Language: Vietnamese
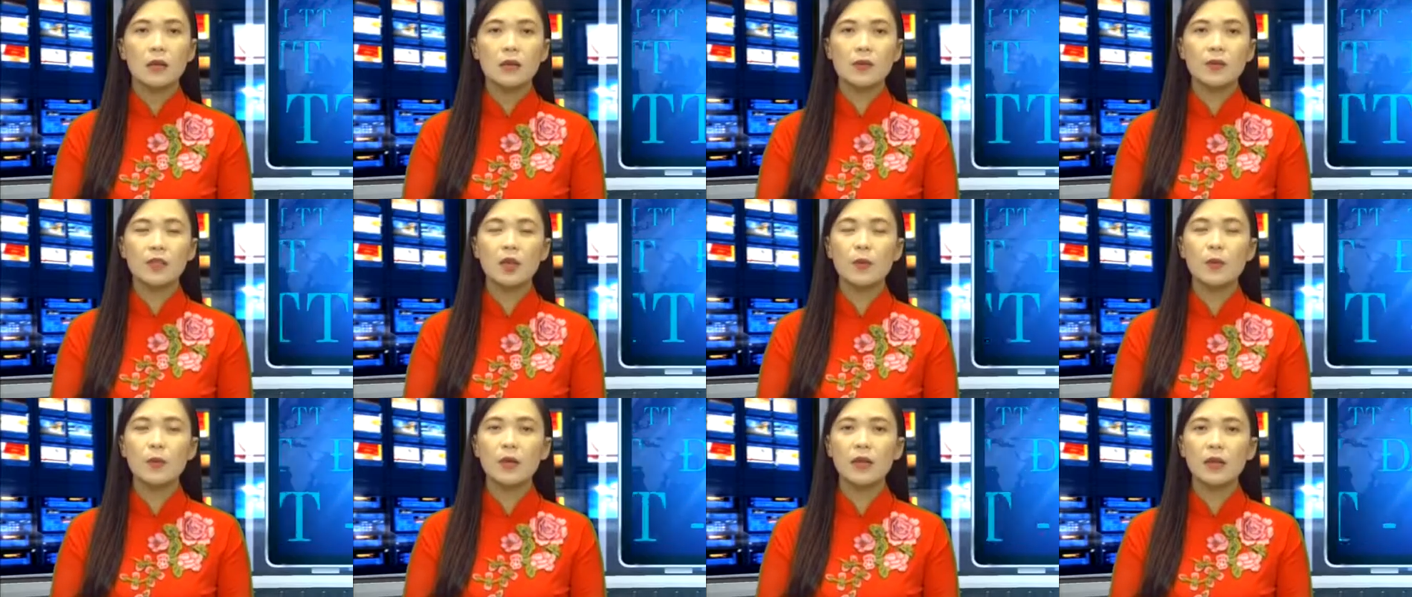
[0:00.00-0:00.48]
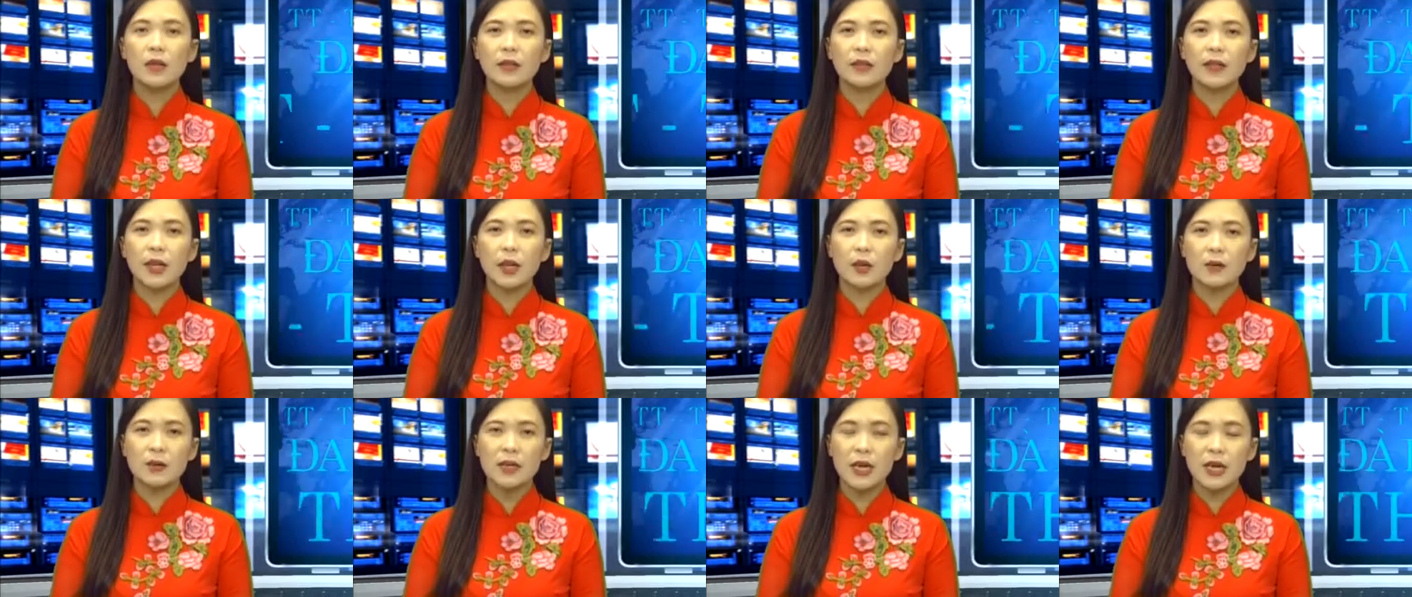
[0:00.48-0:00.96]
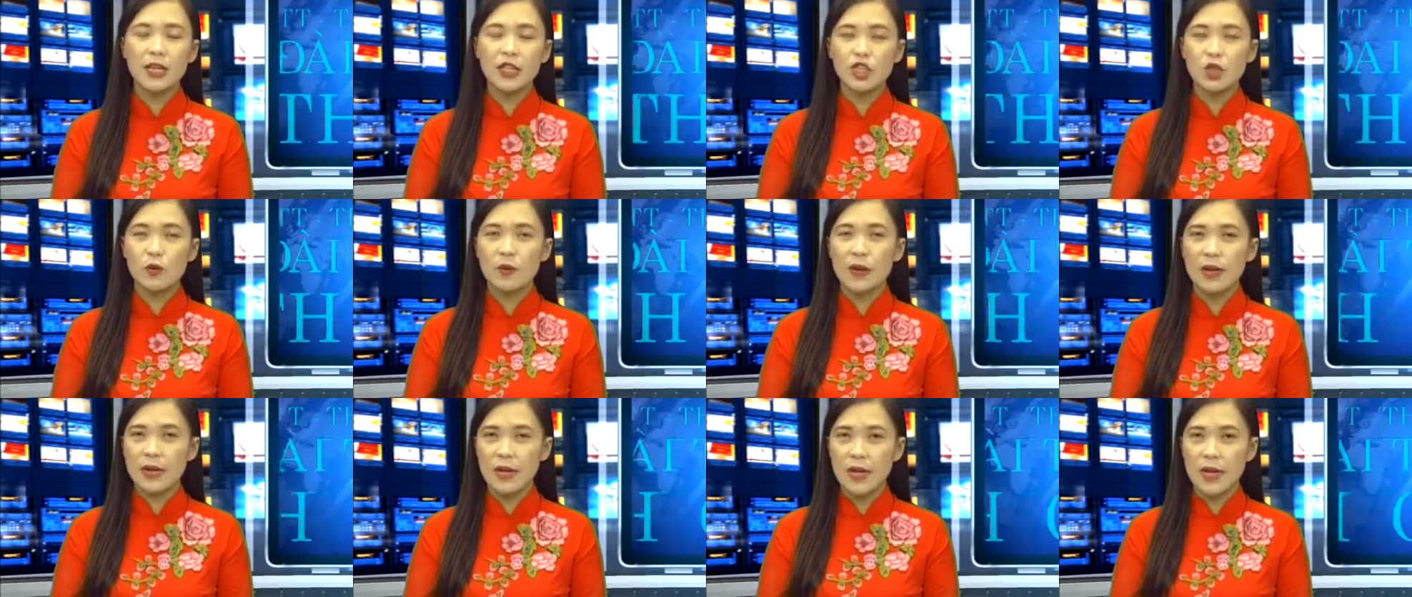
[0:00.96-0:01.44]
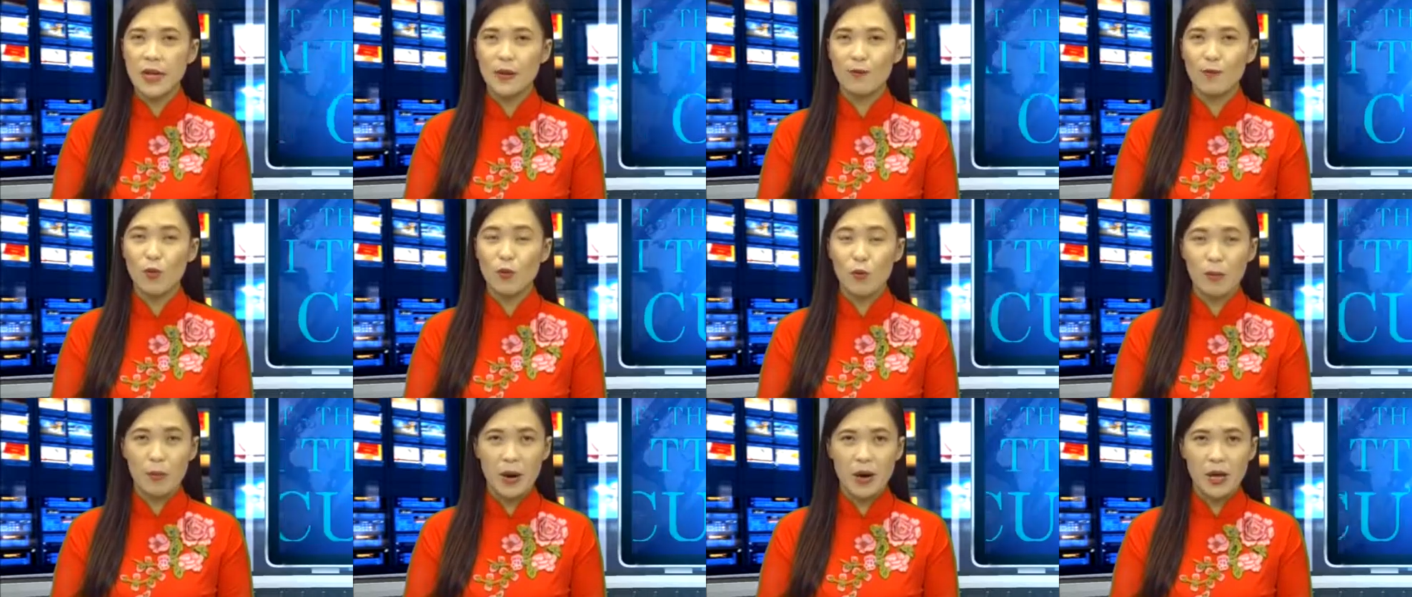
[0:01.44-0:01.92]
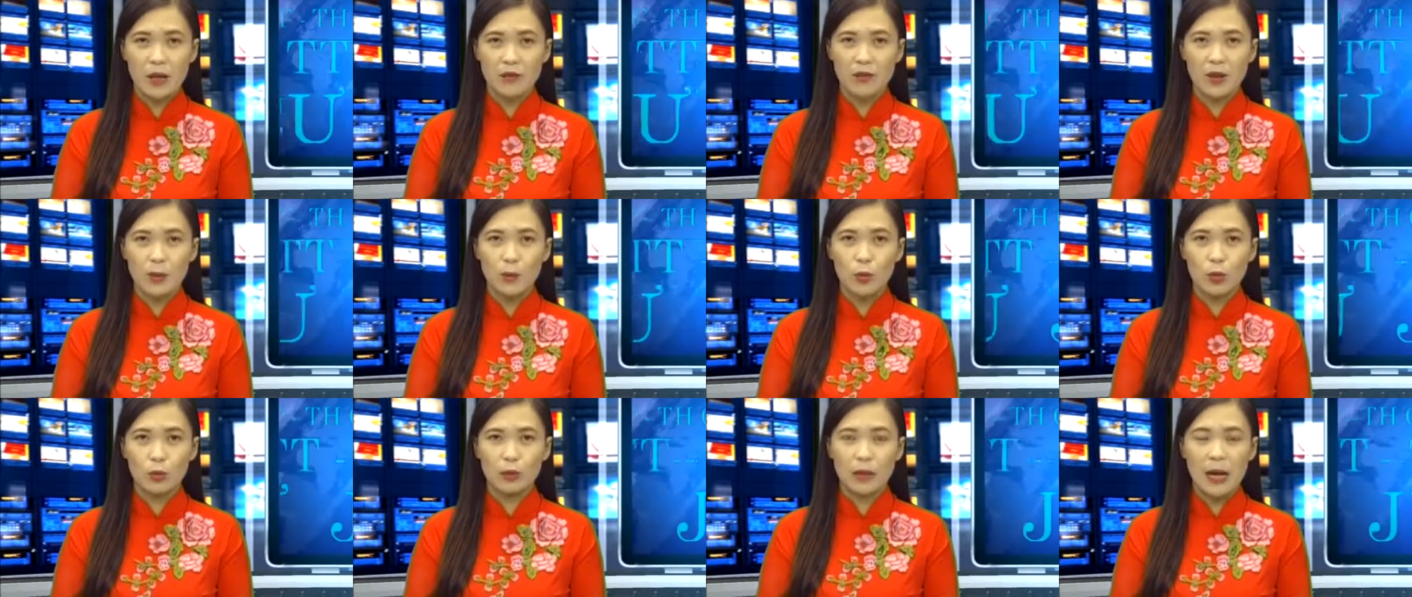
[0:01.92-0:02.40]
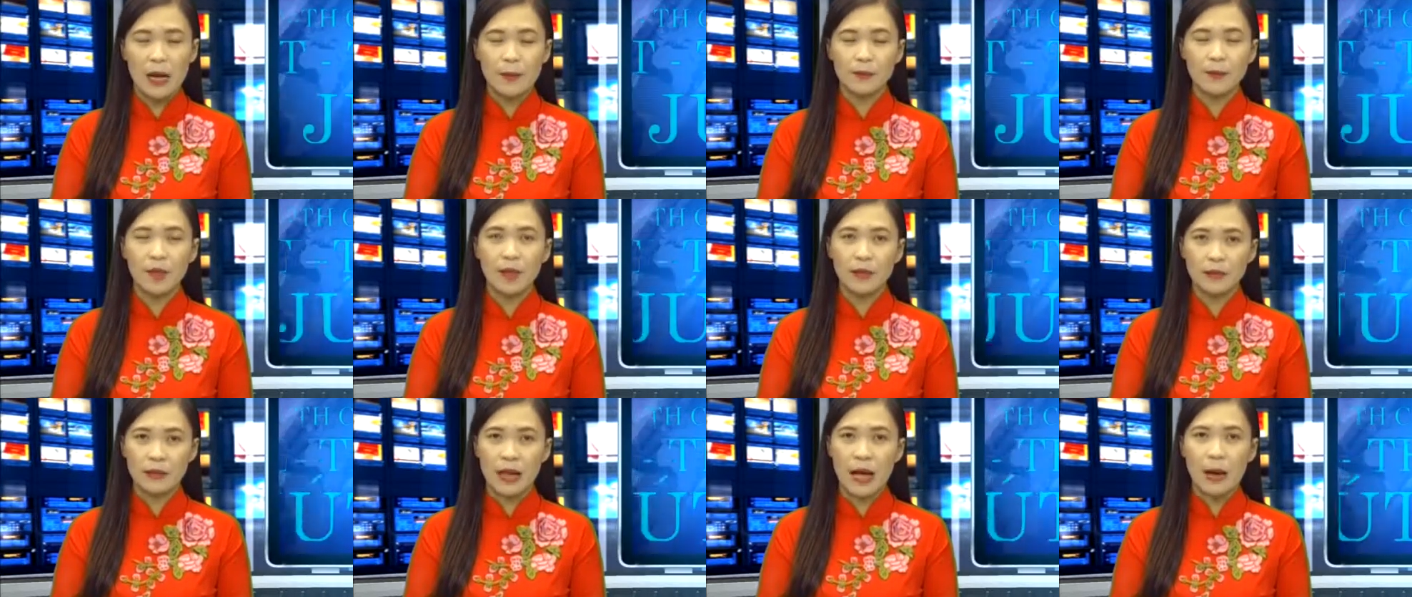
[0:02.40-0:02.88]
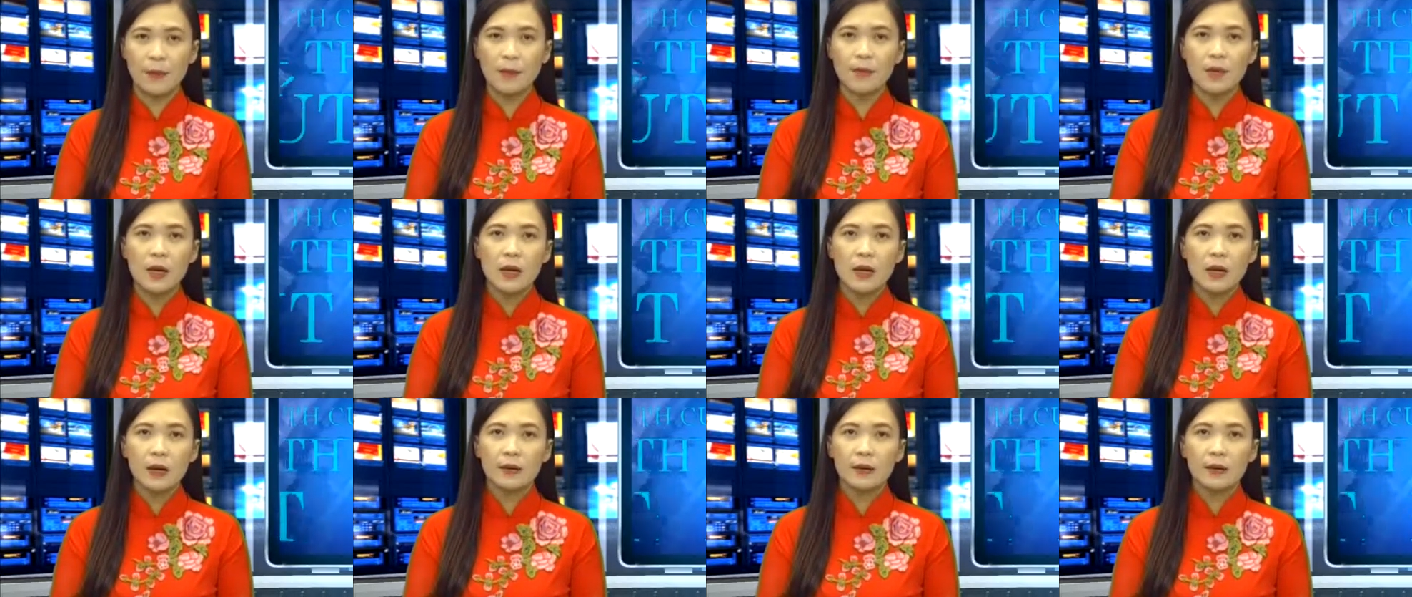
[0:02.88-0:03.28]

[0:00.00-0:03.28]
Do mưa lớn kéo dài trong hai ngày mùng 7 và mùng 8 tháng 8